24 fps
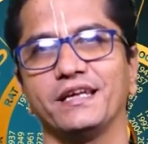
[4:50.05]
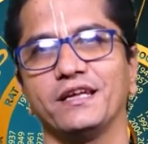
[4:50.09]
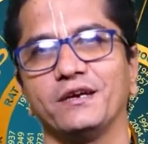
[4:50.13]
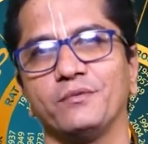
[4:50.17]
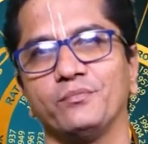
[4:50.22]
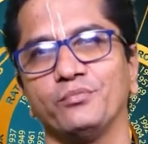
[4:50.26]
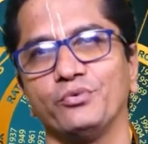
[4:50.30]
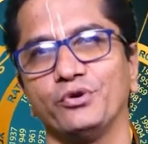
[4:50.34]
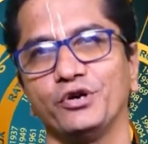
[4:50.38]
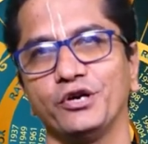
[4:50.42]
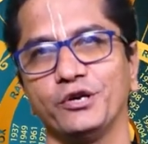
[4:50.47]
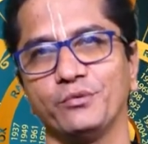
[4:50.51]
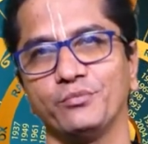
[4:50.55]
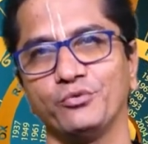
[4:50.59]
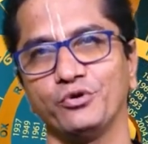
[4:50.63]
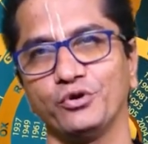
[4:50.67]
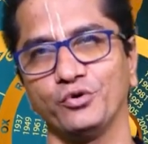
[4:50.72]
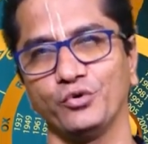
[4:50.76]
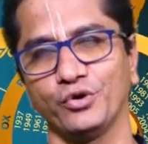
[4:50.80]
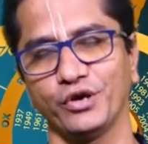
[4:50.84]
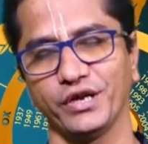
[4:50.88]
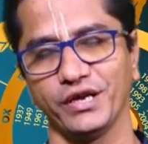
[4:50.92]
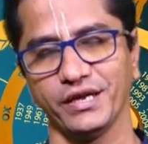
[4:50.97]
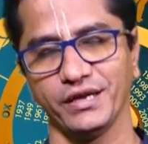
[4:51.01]
நேரம் போயிட
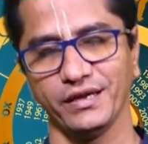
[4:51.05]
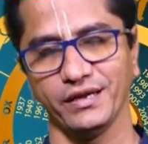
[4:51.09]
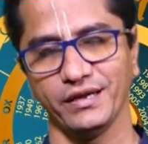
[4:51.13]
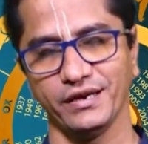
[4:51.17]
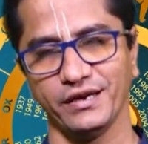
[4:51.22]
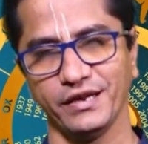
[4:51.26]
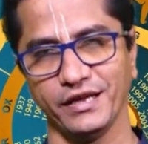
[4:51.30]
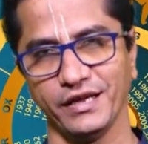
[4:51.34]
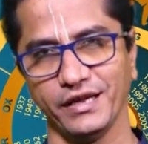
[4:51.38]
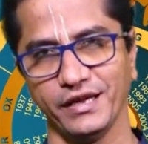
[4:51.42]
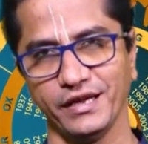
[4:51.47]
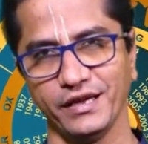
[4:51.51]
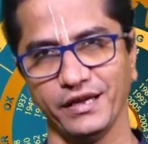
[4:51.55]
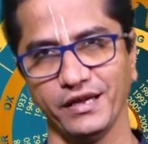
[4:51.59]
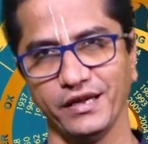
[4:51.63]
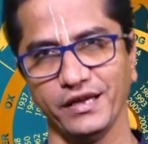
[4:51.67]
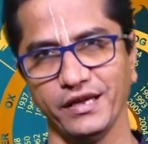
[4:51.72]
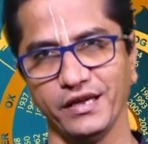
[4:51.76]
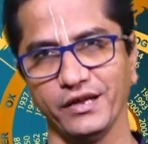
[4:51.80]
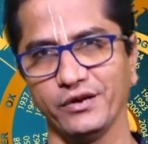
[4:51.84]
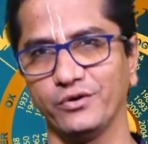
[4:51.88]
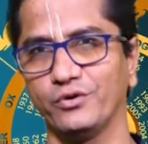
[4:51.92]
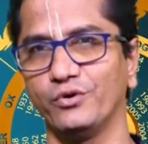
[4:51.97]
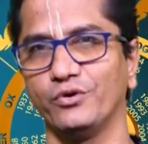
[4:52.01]
முடியும் ஒரே
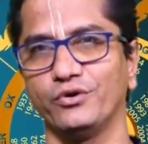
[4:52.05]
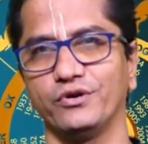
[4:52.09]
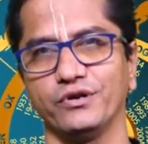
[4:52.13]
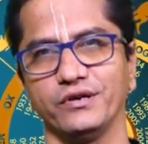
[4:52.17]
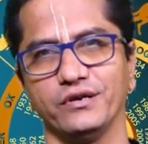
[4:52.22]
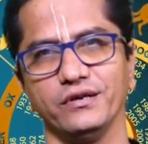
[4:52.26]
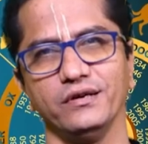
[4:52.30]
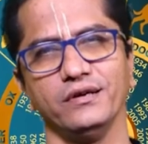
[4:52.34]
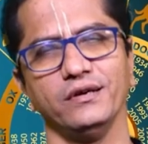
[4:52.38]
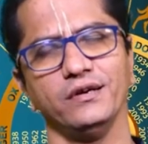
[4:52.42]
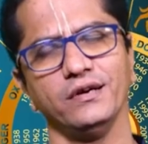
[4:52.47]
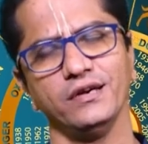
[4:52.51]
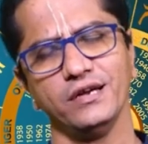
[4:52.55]
நேர்கோட்டுக்கு